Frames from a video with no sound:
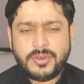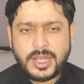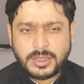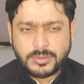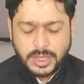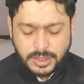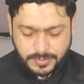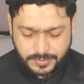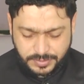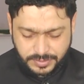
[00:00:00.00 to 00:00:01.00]
फ़ातमा
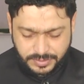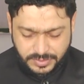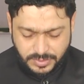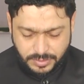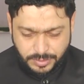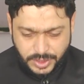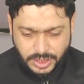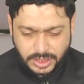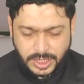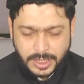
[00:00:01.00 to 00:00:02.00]

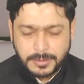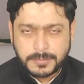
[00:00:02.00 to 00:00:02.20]
बिनते